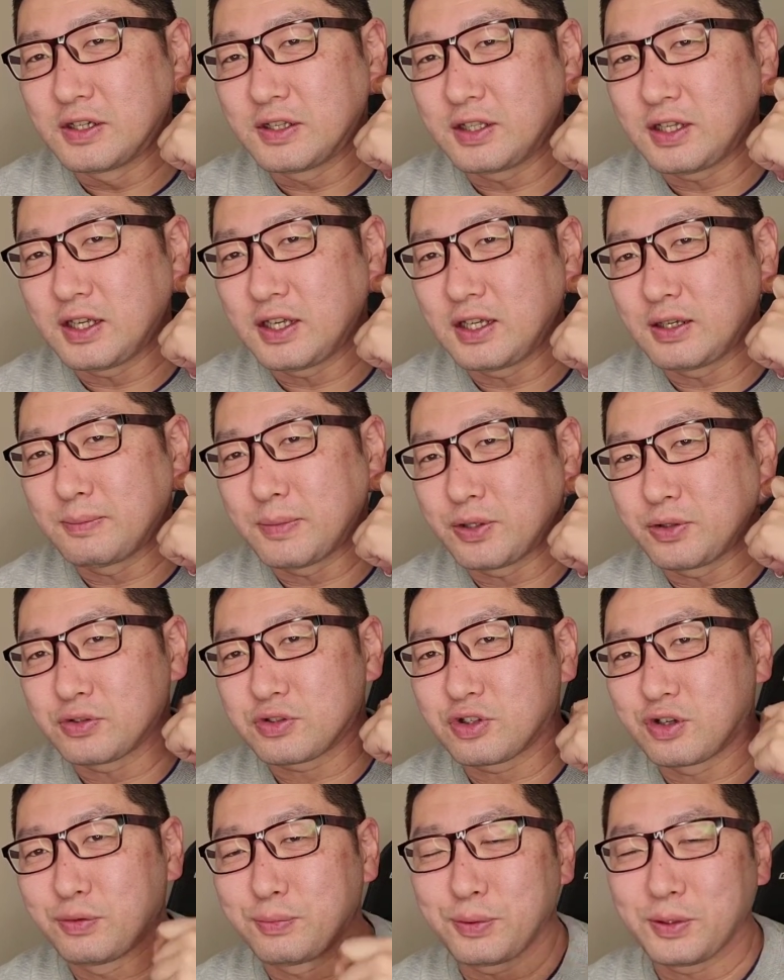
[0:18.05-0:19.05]
で、まあ、
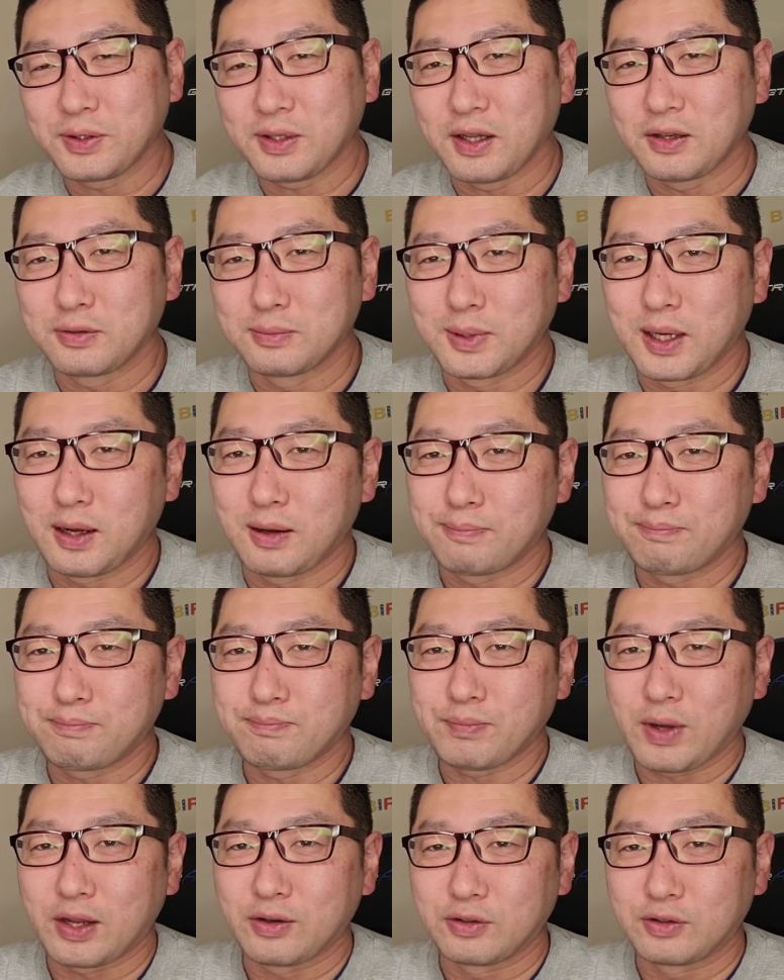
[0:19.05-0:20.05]
量子コンピューターの、ま
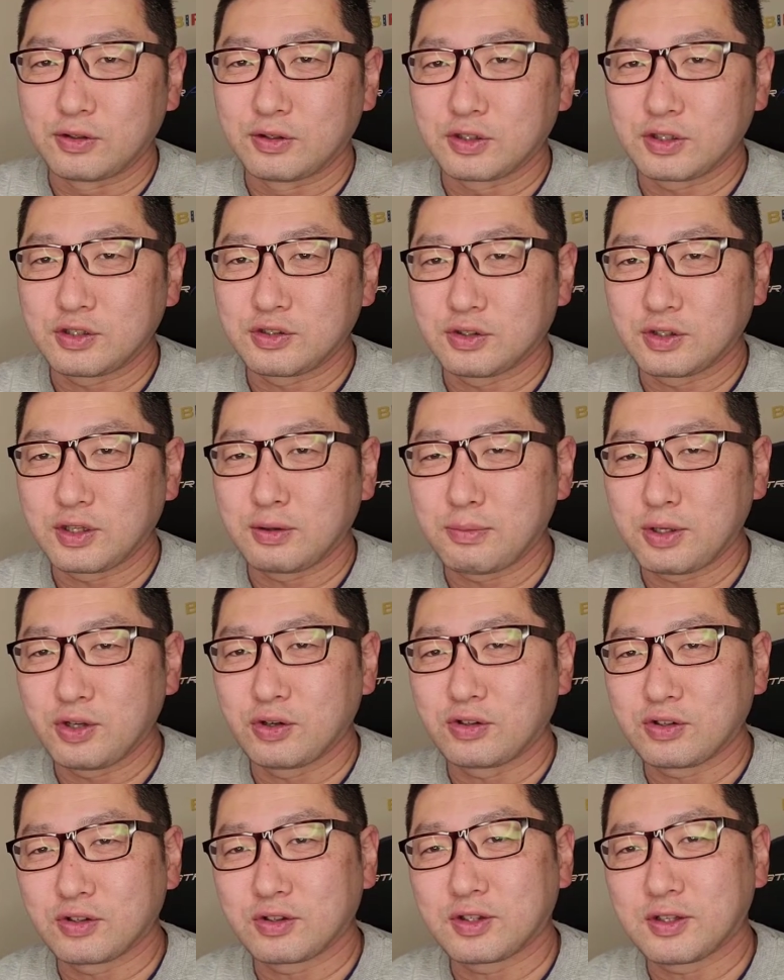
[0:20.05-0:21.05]
あ、あの、非常に魅
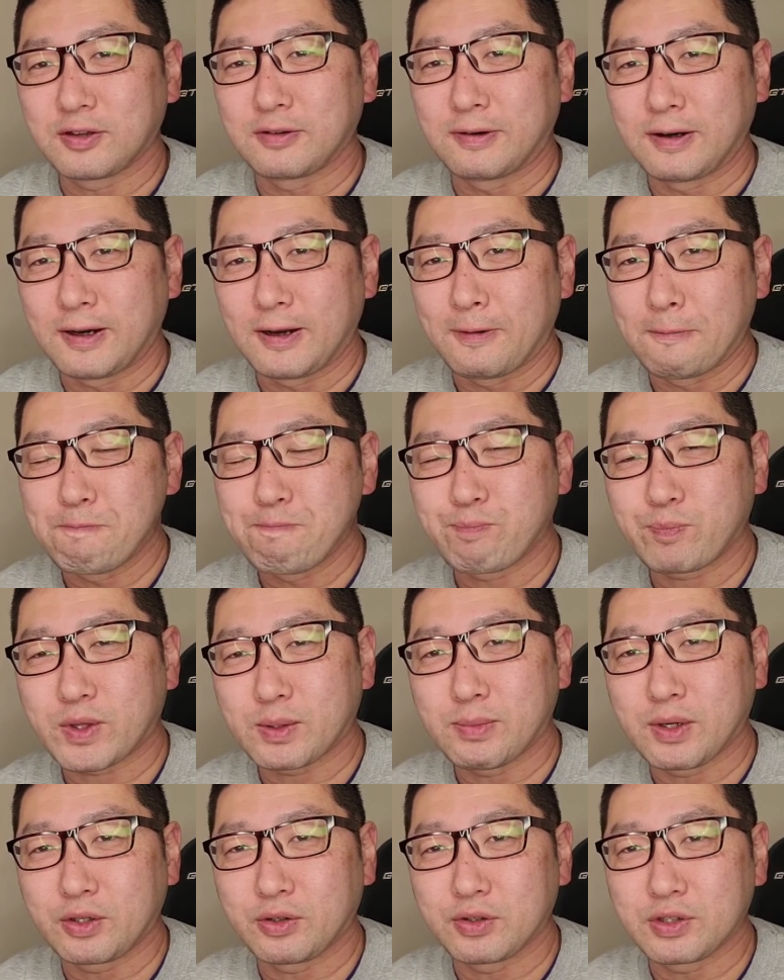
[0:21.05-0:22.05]
力っていうのは、
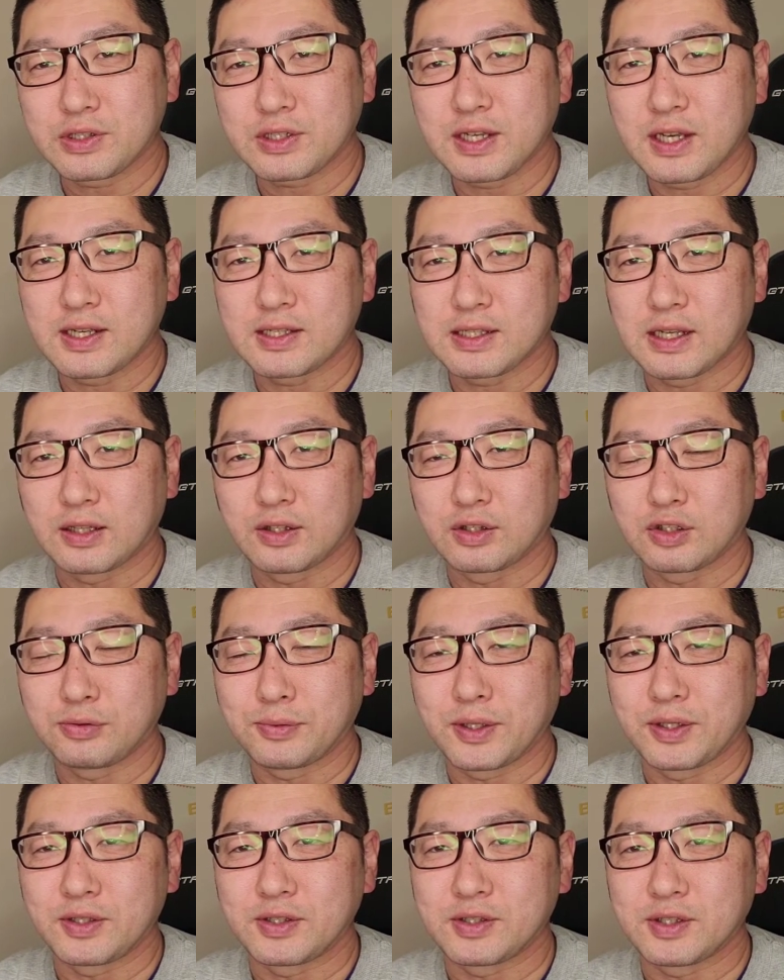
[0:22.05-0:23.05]
まあ、量子計算と
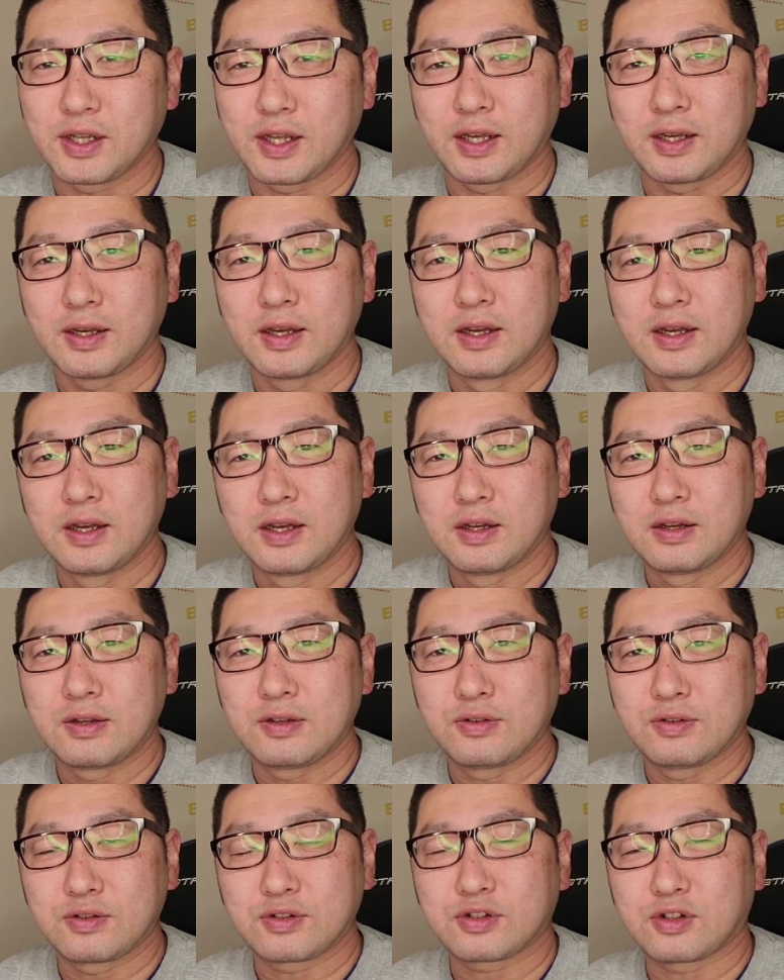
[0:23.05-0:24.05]
呼ばれるですね。
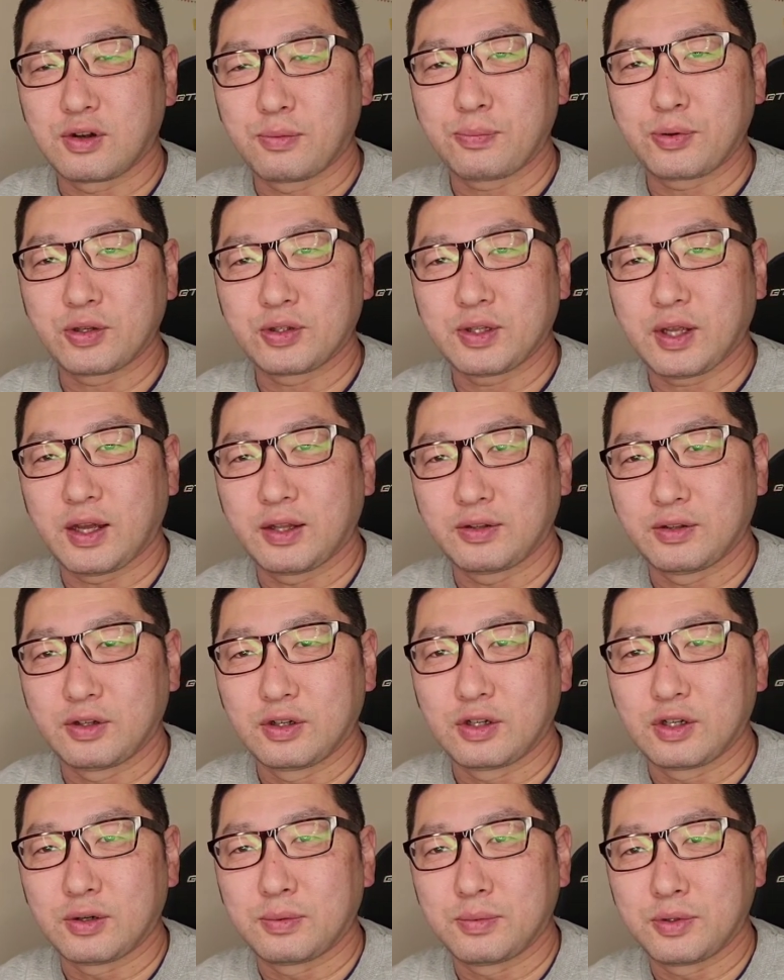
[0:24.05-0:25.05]
量子コンピューター
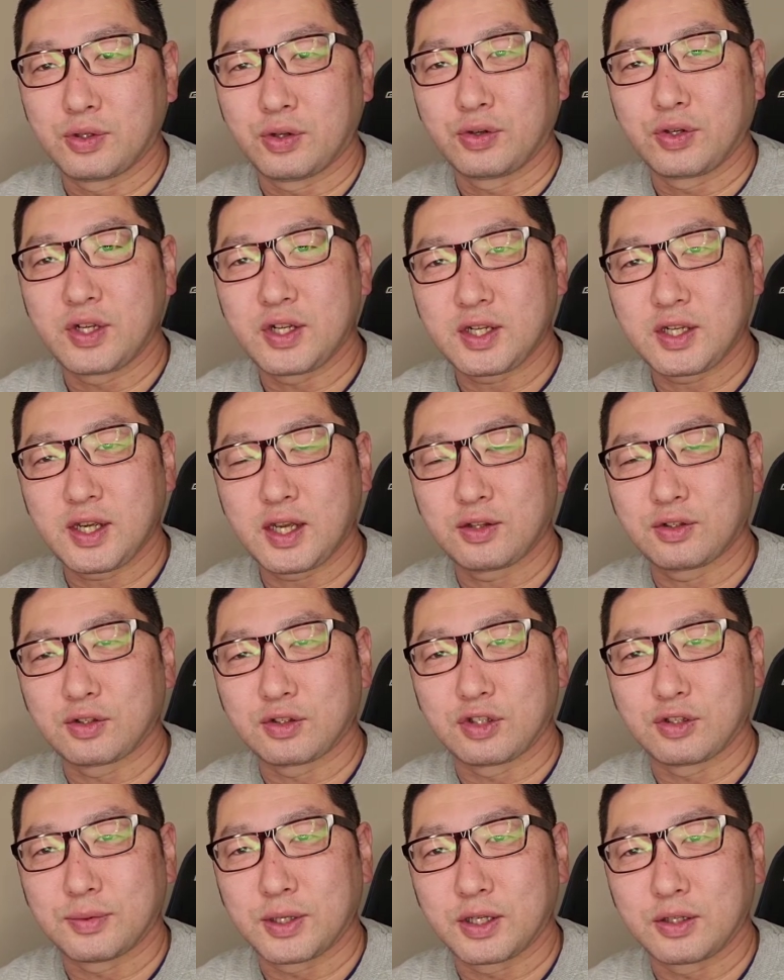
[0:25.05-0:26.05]
の論理
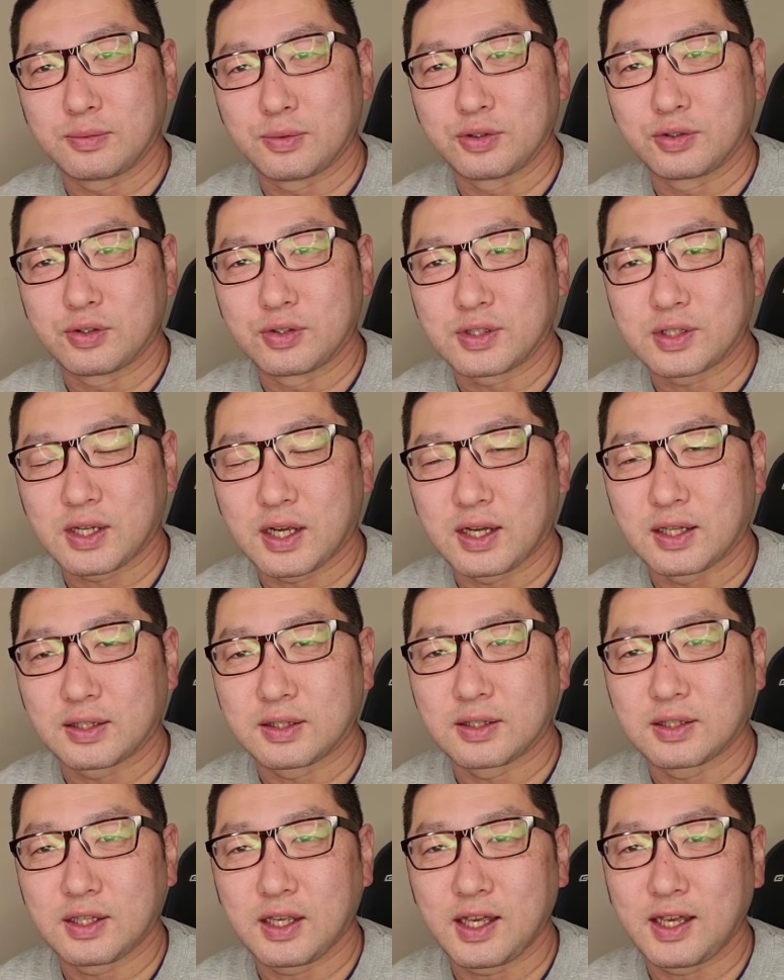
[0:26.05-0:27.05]
ゲートと呼ばれるものを
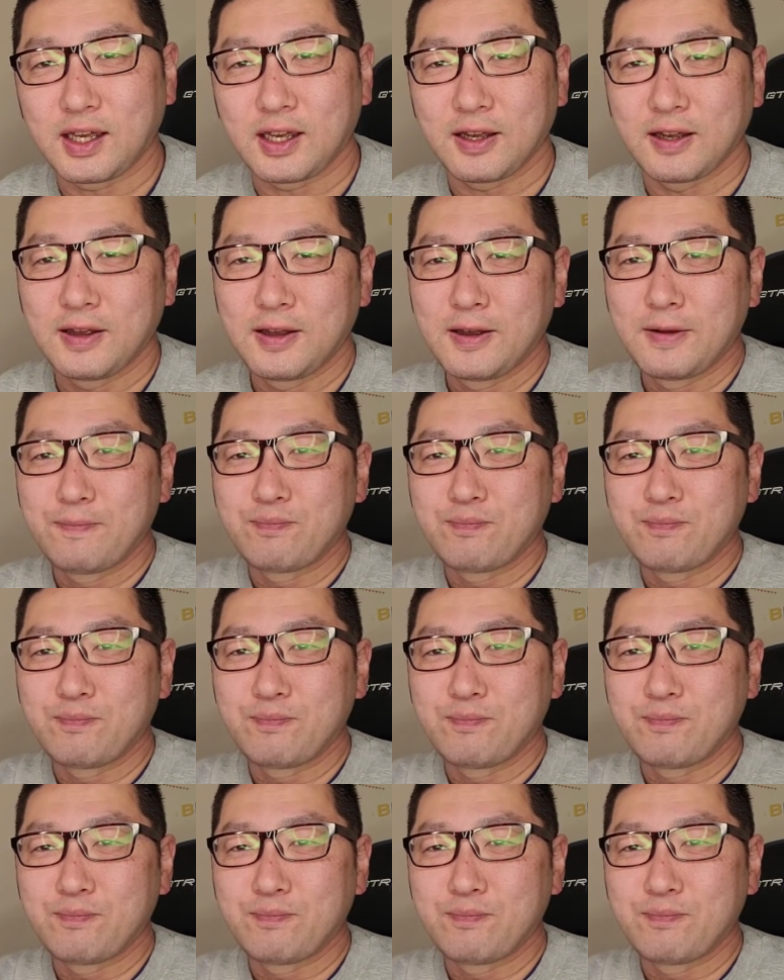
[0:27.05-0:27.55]
使って、